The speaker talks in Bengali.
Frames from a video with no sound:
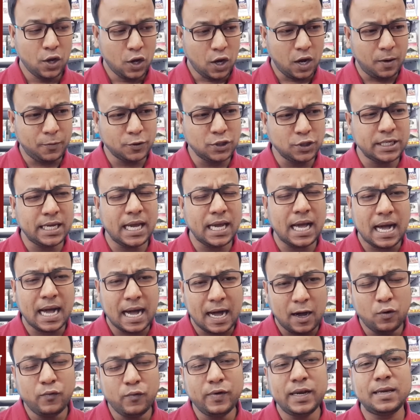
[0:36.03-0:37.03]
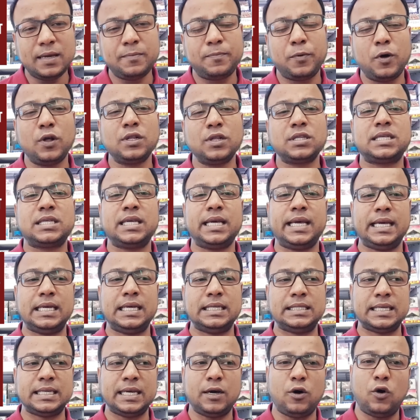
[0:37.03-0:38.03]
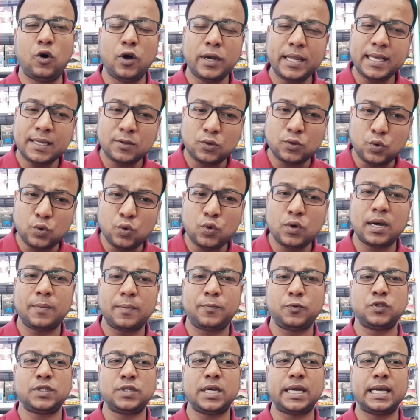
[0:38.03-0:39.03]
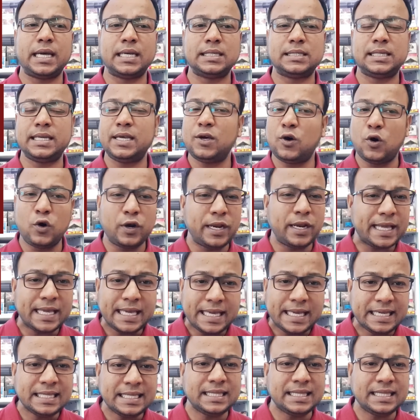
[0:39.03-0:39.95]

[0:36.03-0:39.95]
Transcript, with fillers: অপরদিকে আওয়ামী লীগ বলছে যে অনেক দুর্গাপূজা গেছে অনেক